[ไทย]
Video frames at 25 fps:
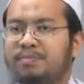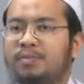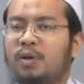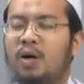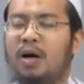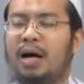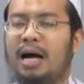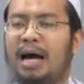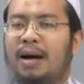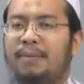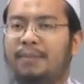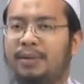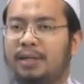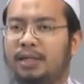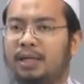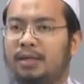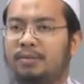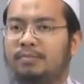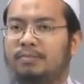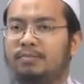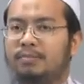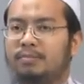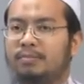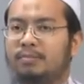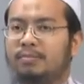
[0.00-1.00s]
ต้องห้ามเหมือนกัน
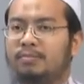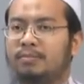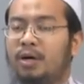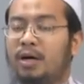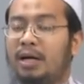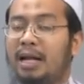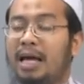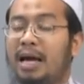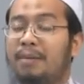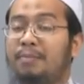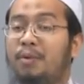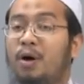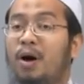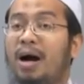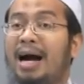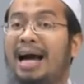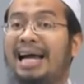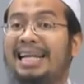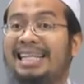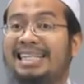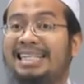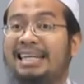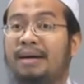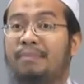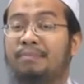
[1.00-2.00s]
เพราะอะไร เพราะ
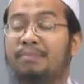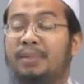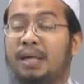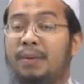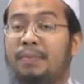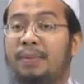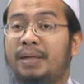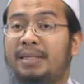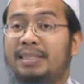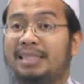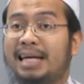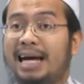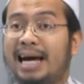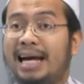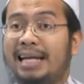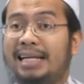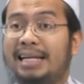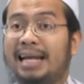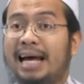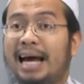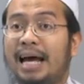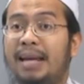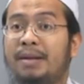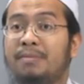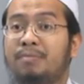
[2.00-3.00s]
ขัดกับธรรมชาติ
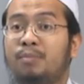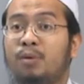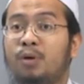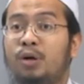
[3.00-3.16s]
อัน